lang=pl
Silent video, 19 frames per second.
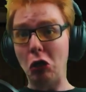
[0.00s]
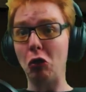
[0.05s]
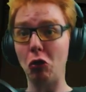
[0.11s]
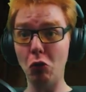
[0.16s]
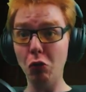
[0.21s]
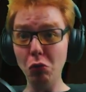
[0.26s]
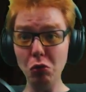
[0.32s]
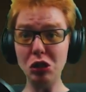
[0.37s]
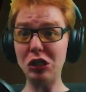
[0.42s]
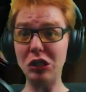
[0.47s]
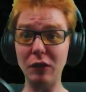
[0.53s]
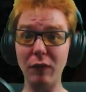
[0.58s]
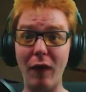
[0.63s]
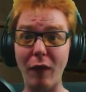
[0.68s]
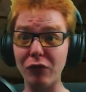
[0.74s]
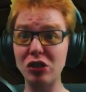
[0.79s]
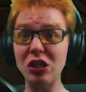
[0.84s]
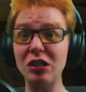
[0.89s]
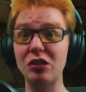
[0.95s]

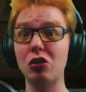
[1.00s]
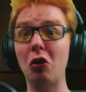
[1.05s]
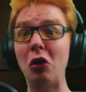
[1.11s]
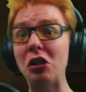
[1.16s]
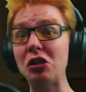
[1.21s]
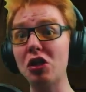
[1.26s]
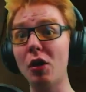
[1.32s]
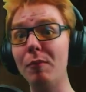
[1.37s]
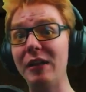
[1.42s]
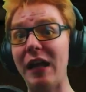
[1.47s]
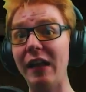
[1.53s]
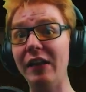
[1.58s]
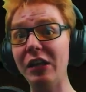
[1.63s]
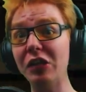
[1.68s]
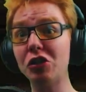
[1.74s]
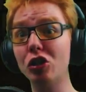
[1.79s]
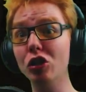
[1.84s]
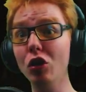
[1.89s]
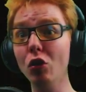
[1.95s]
Kuźno, wszystko jest
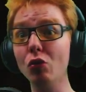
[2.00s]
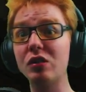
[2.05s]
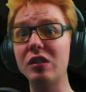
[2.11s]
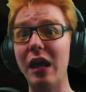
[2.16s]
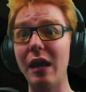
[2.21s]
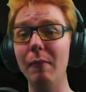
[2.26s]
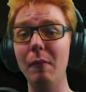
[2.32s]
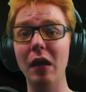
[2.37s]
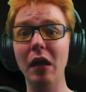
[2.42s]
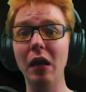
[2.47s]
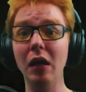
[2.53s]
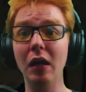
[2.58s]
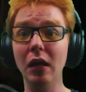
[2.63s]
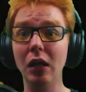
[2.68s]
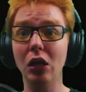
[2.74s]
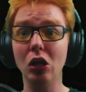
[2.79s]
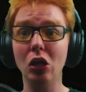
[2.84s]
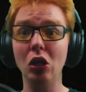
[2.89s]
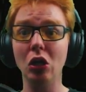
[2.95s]
oblane śluzem!
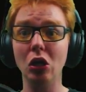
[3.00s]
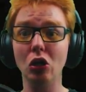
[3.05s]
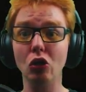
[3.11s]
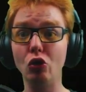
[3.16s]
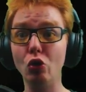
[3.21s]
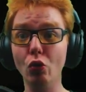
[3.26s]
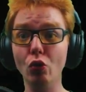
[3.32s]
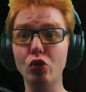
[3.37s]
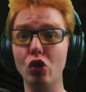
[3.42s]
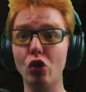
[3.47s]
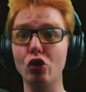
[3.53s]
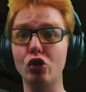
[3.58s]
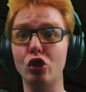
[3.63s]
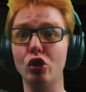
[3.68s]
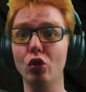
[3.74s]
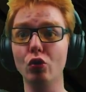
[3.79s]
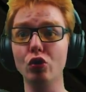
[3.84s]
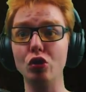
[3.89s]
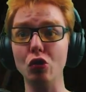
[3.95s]
Dużo
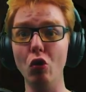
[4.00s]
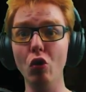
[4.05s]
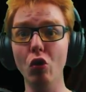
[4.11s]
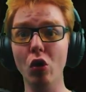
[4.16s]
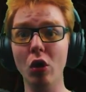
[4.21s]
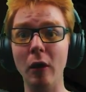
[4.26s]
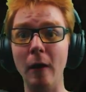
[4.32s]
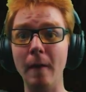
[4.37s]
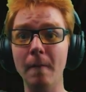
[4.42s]
śluzu.